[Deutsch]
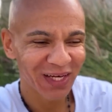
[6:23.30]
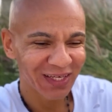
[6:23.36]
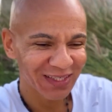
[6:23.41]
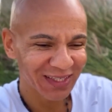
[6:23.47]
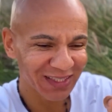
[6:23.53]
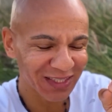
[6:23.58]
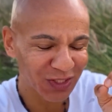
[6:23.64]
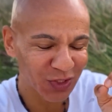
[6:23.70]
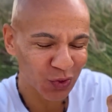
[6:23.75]

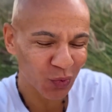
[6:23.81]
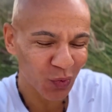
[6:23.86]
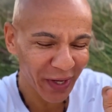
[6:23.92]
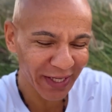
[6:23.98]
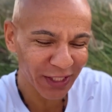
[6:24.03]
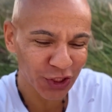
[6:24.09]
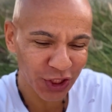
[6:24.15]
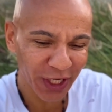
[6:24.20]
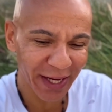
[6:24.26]
das ist so
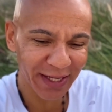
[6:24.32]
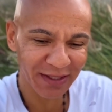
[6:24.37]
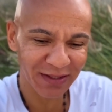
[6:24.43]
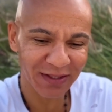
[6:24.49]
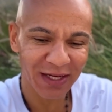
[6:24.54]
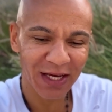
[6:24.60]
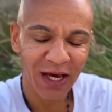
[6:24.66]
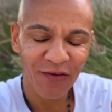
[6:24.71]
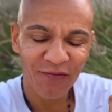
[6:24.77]
entscheidend.
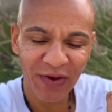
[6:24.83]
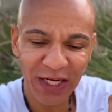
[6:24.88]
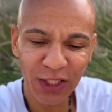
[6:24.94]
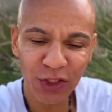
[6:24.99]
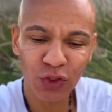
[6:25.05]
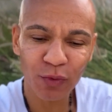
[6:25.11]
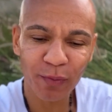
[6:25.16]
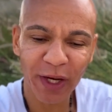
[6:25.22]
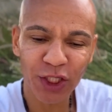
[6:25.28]
Wenn
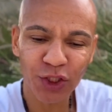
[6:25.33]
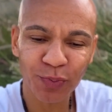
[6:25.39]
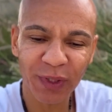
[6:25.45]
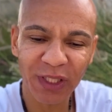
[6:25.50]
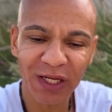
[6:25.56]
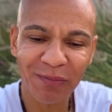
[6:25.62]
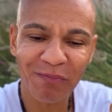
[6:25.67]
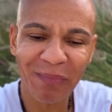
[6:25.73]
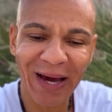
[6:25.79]
ich zum
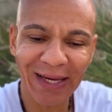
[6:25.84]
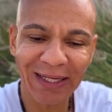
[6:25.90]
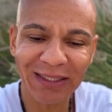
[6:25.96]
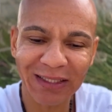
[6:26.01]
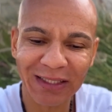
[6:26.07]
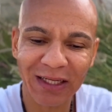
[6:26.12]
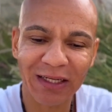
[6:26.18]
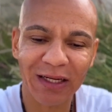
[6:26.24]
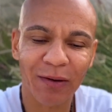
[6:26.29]
Beispiel den
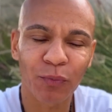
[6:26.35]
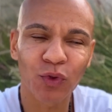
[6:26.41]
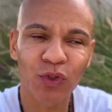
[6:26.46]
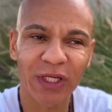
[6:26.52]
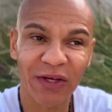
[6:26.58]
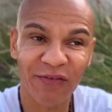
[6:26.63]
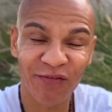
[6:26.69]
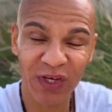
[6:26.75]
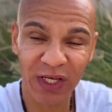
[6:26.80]
Mindset habe und
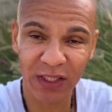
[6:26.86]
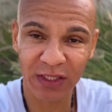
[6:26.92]
wie